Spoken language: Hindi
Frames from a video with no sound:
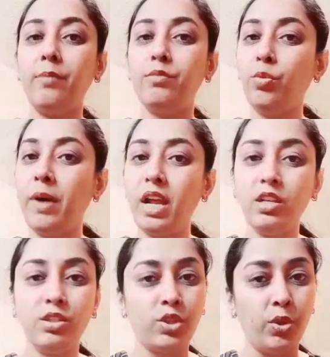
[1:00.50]
दोबारा
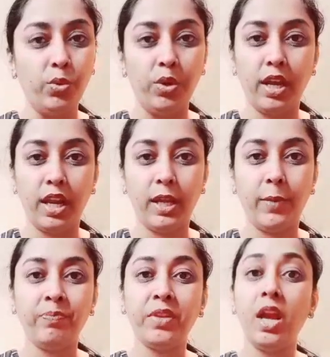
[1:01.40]
ज़रूर करेगी
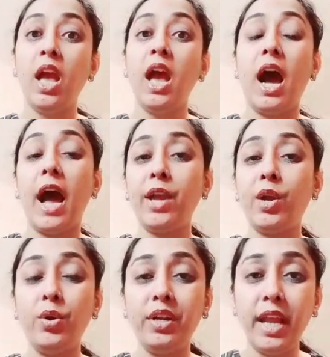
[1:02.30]
आई
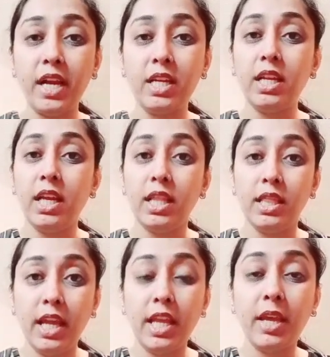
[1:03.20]
कॉन्टैक्ट
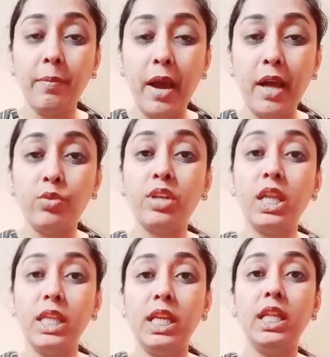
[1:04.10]
देने के बाद उसका
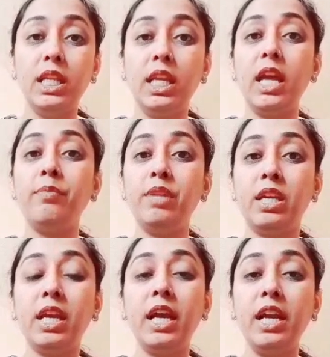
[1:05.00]
धीरे धीरे आप
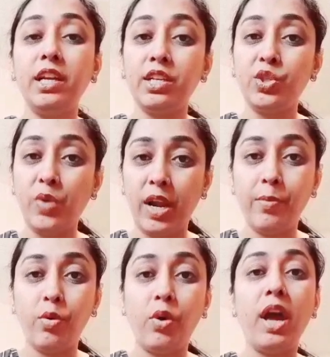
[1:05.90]
देखिएगा इंटरेस्ट डेवलप
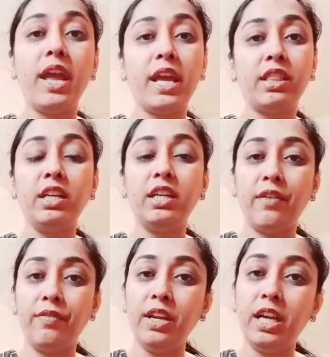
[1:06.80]
होगा एक दिन
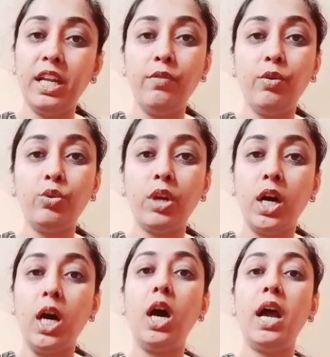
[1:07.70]
डेफिनेटली वो कुछ
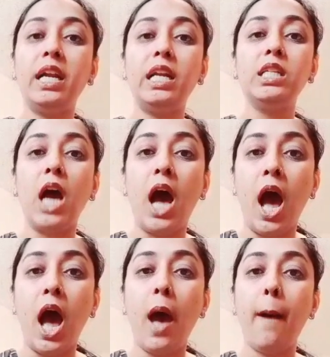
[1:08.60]
अ
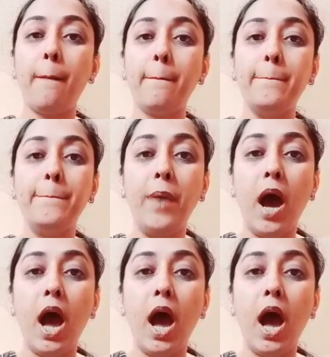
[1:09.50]
आ बा